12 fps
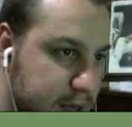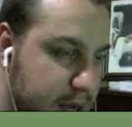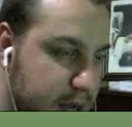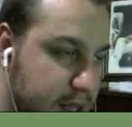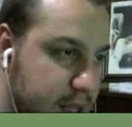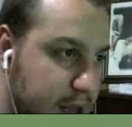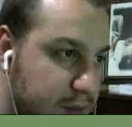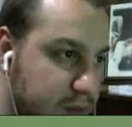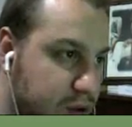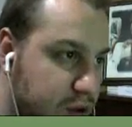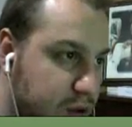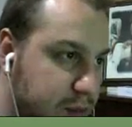Hatta
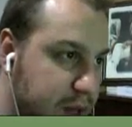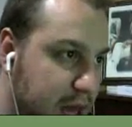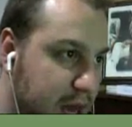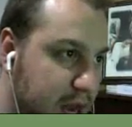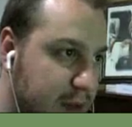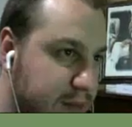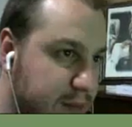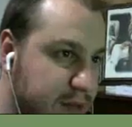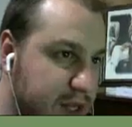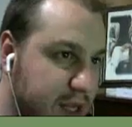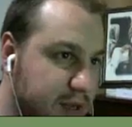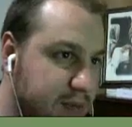büyük bir yer
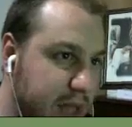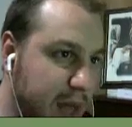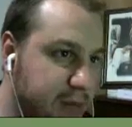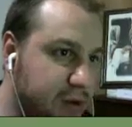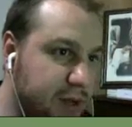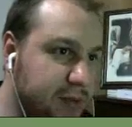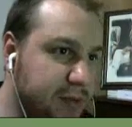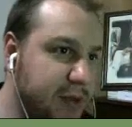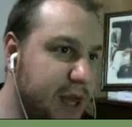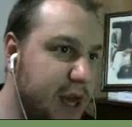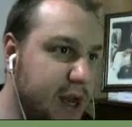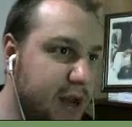yapmamız lazım. Depo gibi bir
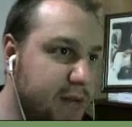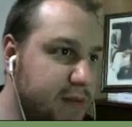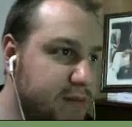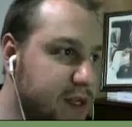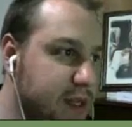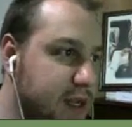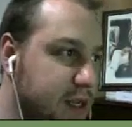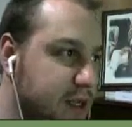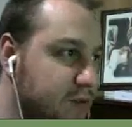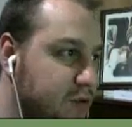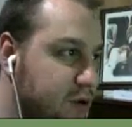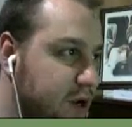yer yapmamız
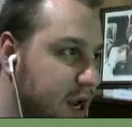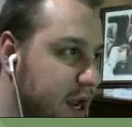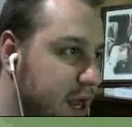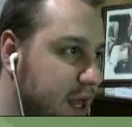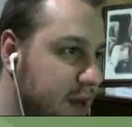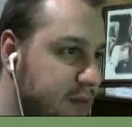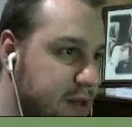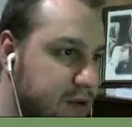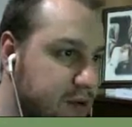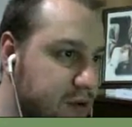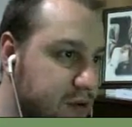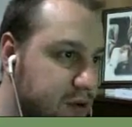lazım. Onu nereye
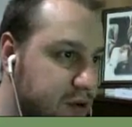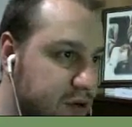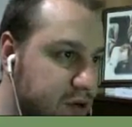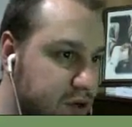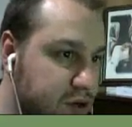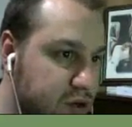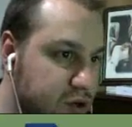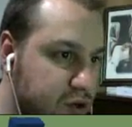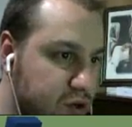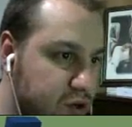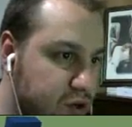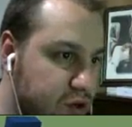yapsak olur?
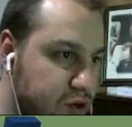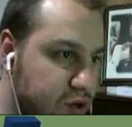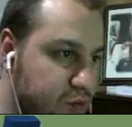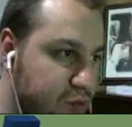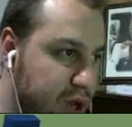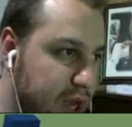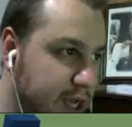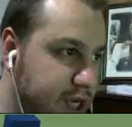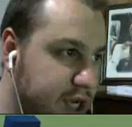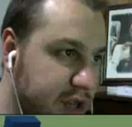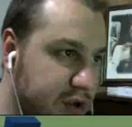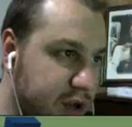Buraya
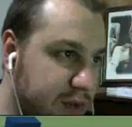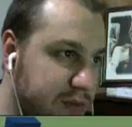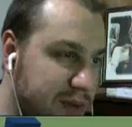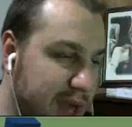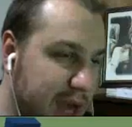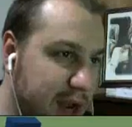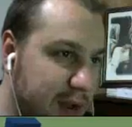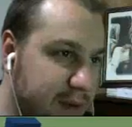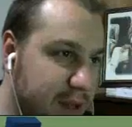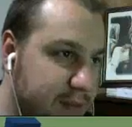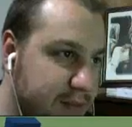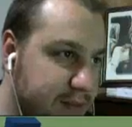şato gibi bir yer
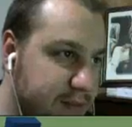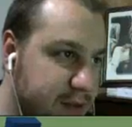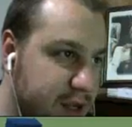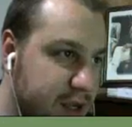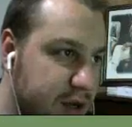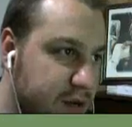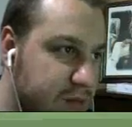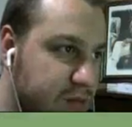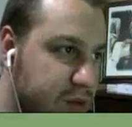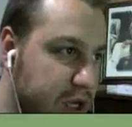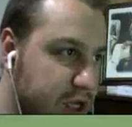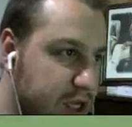yapalım.
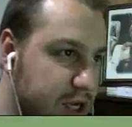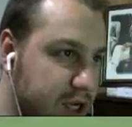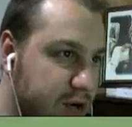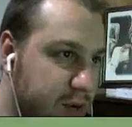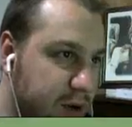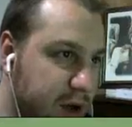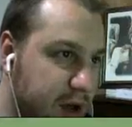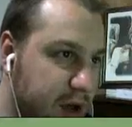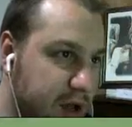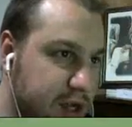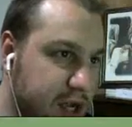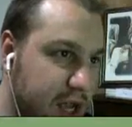Burası
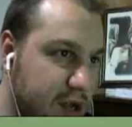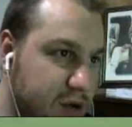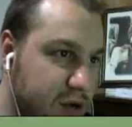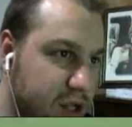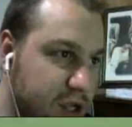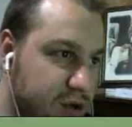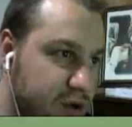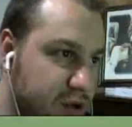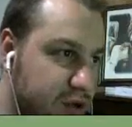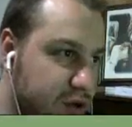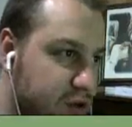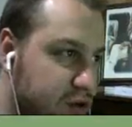e, şeyin ortası
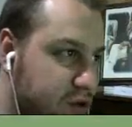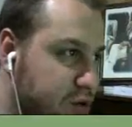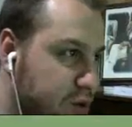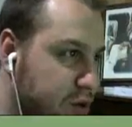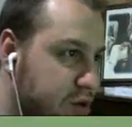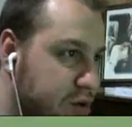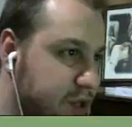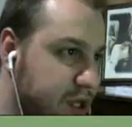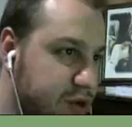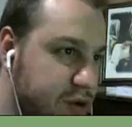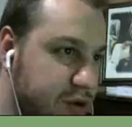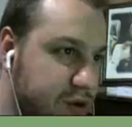olur. Köyün
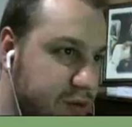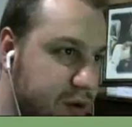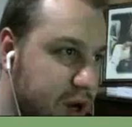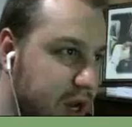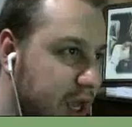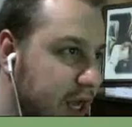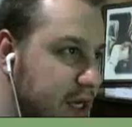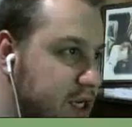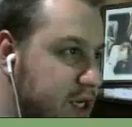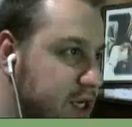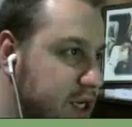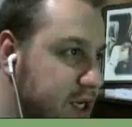ortası olur. Böyle
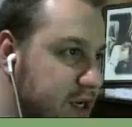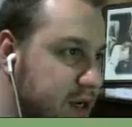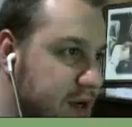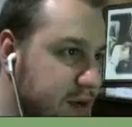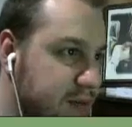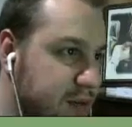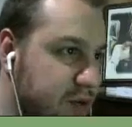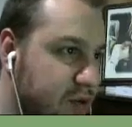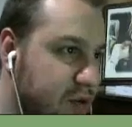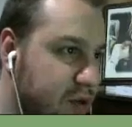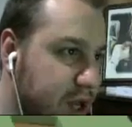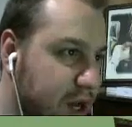geniş bir
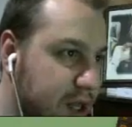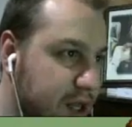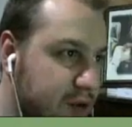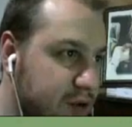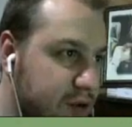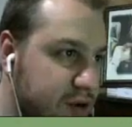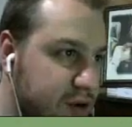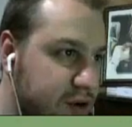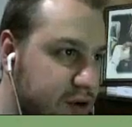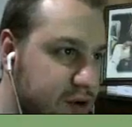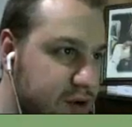orta alan olur.